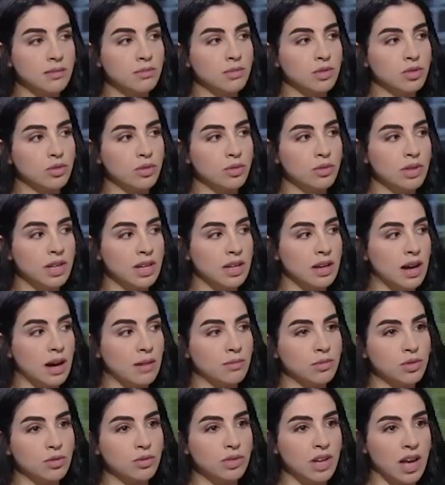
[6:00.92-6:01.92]
تكوني
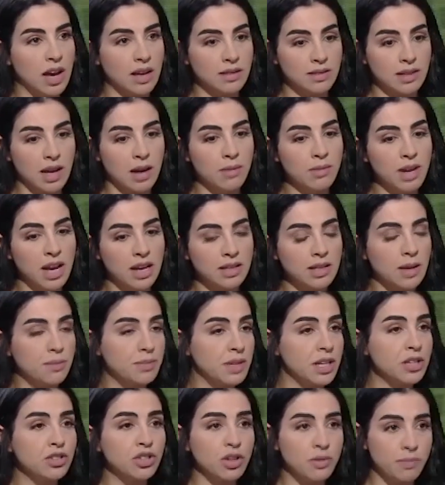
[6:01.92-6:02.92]
عم تكوني تعملي
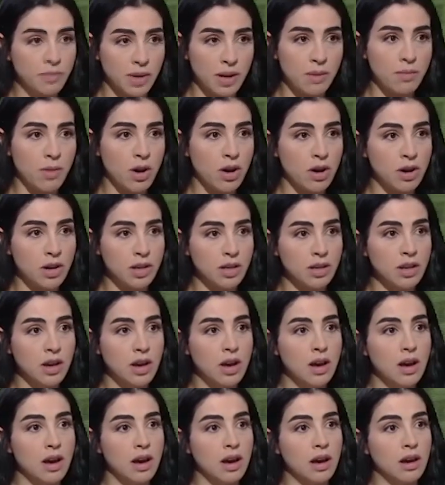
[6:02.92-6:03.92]
ادابتيشن بالماء
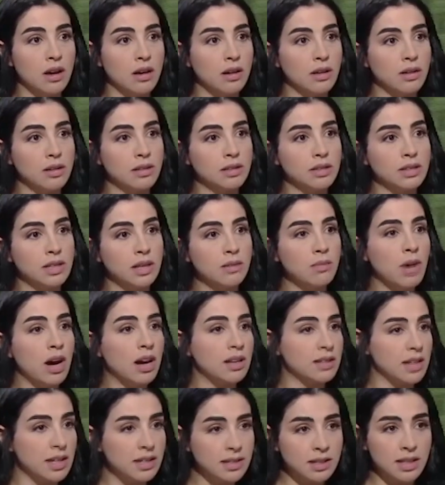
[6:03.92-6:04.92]
كل ما
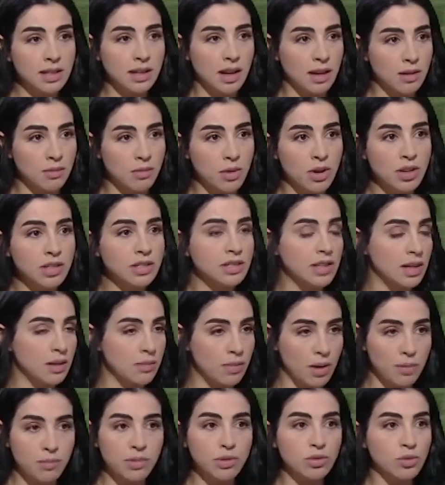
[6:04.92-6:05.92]
اعطيتي للماء كل
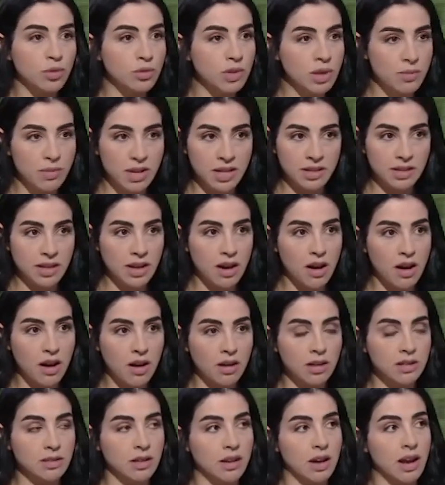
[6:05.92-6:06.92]
ما بتكوني مرتاحه
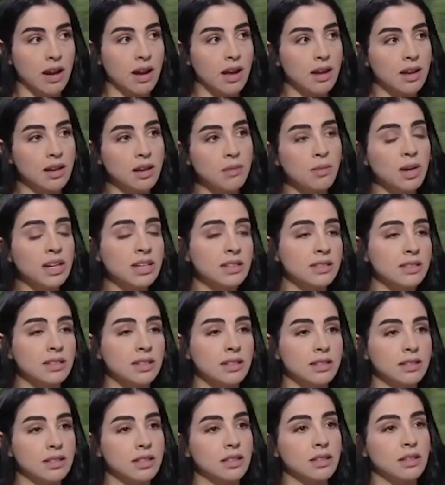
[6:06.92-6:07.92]
اكثر هلا انا ما كنت
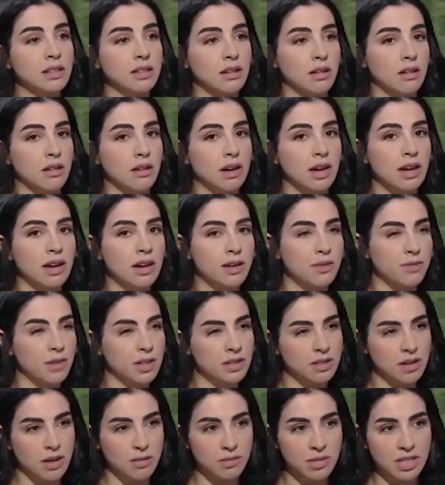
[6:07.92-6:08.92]
كثير اخر
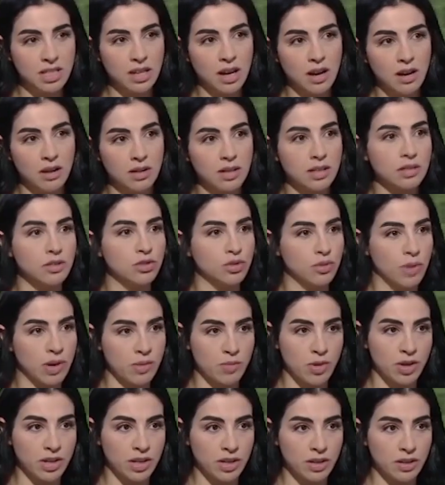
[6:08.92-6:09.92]
فتره منيحه كنت شوي
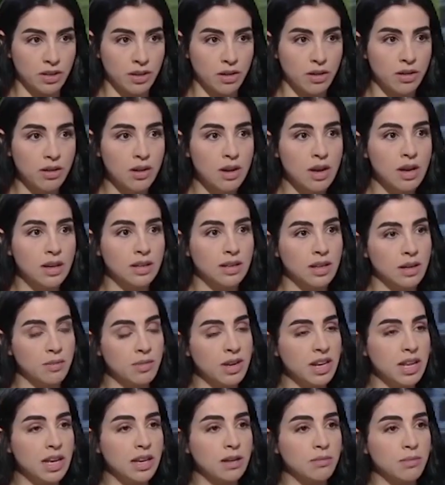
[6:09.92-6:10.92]
مريضه
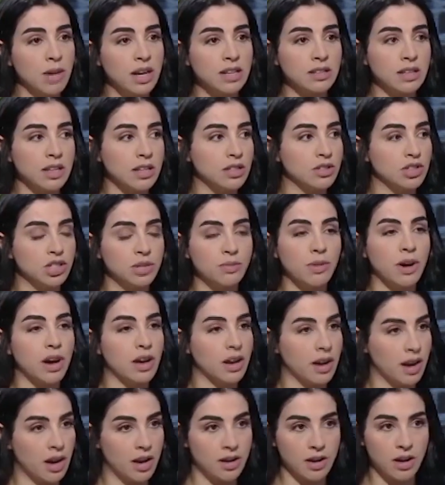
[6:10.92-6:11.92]
كرمال هيك ما قدرت اجيب
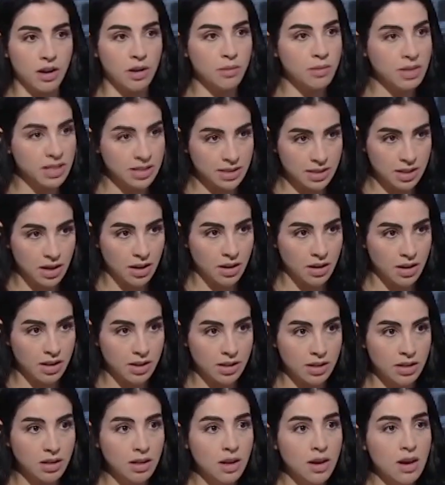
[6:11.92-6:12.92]
ارقام كثير
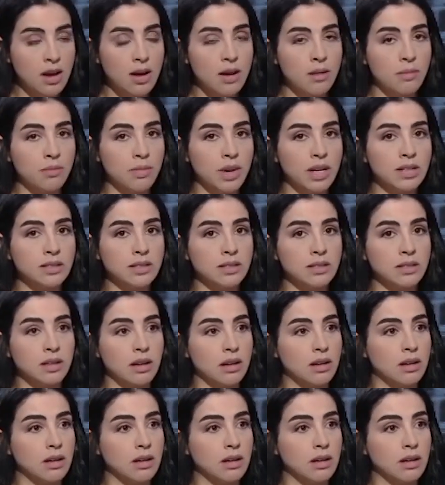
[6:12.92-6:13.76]
عاليه بس